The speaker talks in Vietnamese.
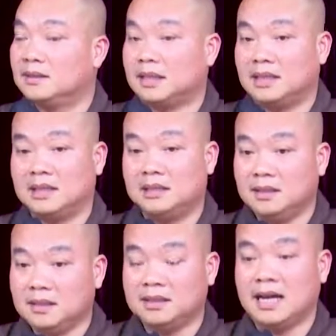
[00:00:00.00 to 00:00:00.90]
Tại vì
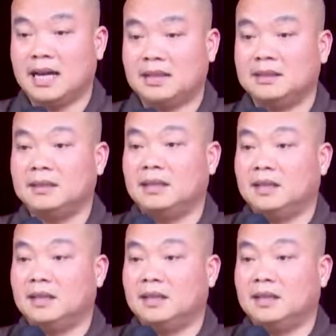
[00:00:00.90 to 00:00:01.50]
đơn giản